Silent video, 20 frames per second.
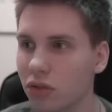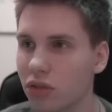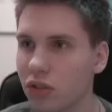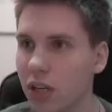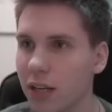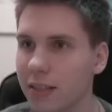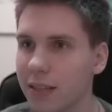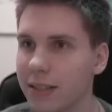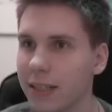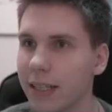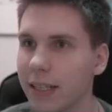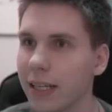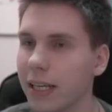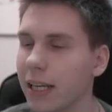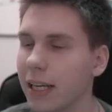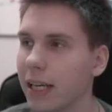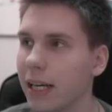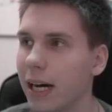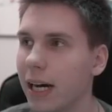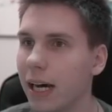tysięcy,
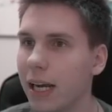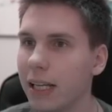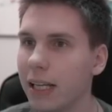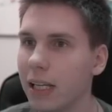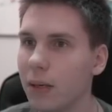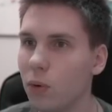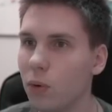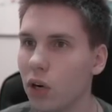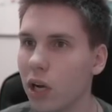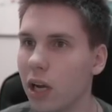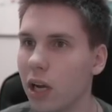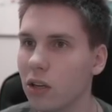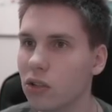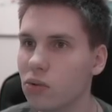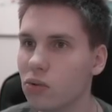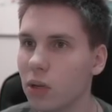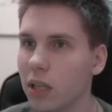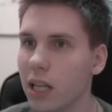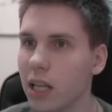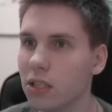ale nie mogę go
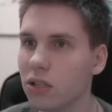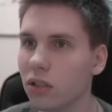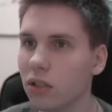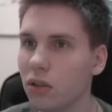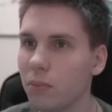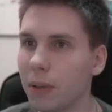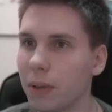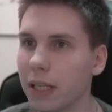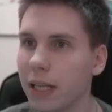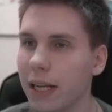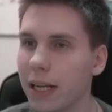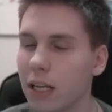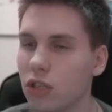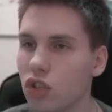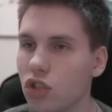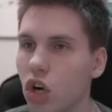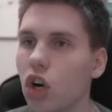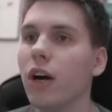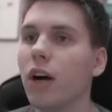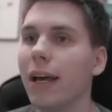sprzedać. No to panie
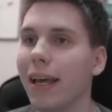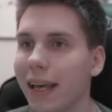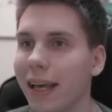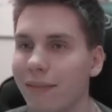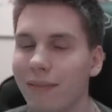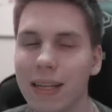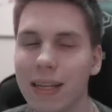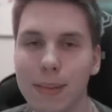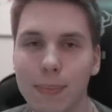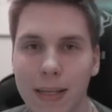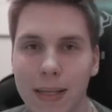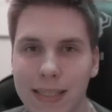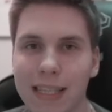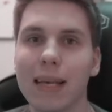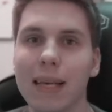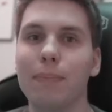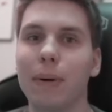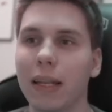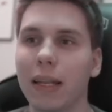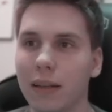Nacho, w
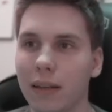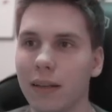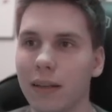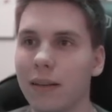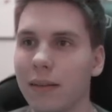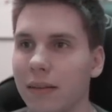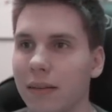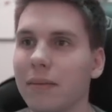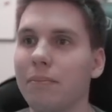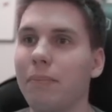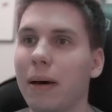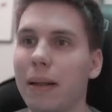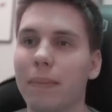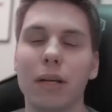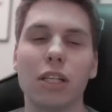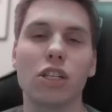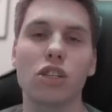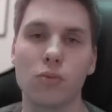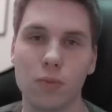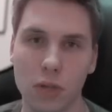SBC pan, pan
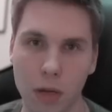będziesz